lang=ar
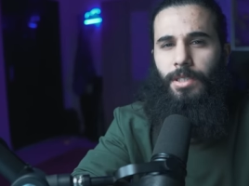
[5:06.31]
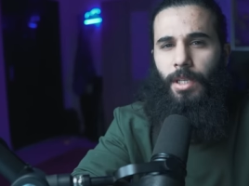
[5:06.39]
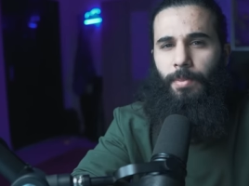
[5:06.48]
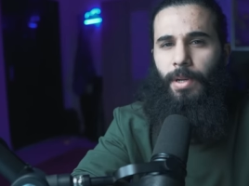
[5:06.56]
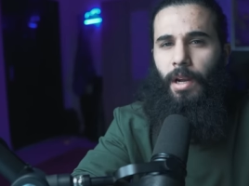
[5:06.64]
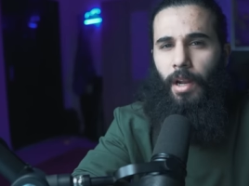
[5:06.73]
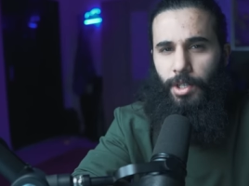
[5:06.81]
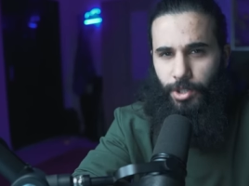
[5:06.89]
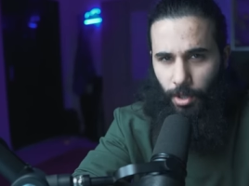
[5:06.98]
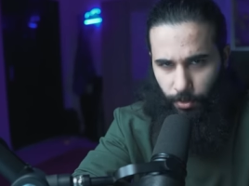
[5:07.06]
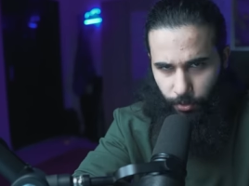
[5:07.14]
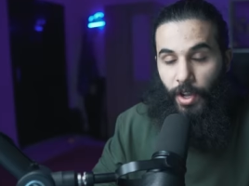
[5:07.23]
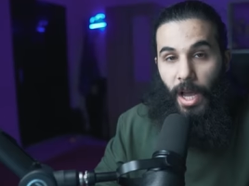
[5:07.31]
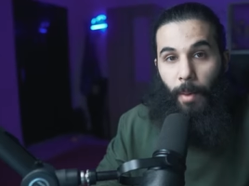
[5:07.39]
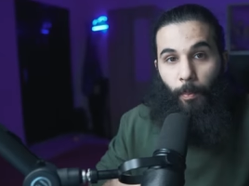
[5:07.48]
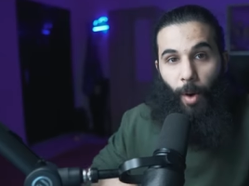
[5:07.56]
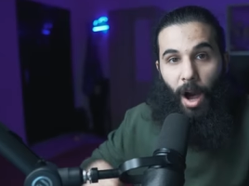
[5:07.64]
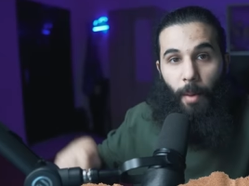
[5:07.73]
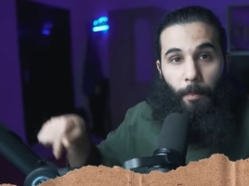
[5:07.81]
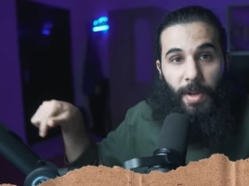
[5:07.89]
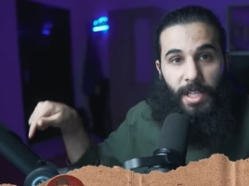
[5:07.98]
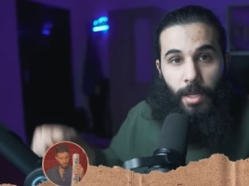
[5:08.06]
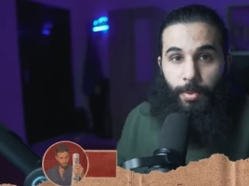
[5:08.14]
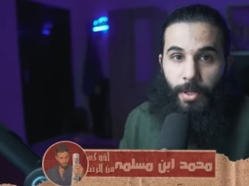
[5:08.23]
ابن الأشرف فقام
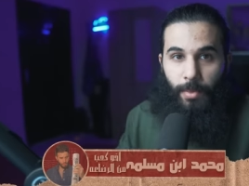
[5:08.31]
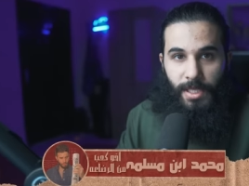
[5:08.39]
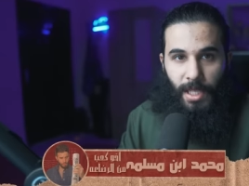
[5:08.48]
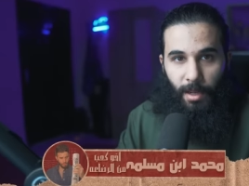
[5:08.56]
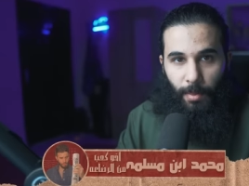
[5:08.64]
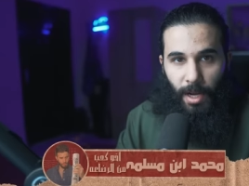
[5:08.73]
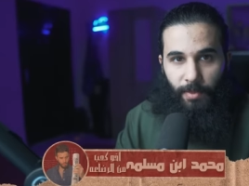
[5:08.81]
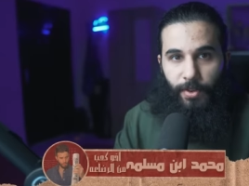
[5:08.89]
محمد ابن مسلمة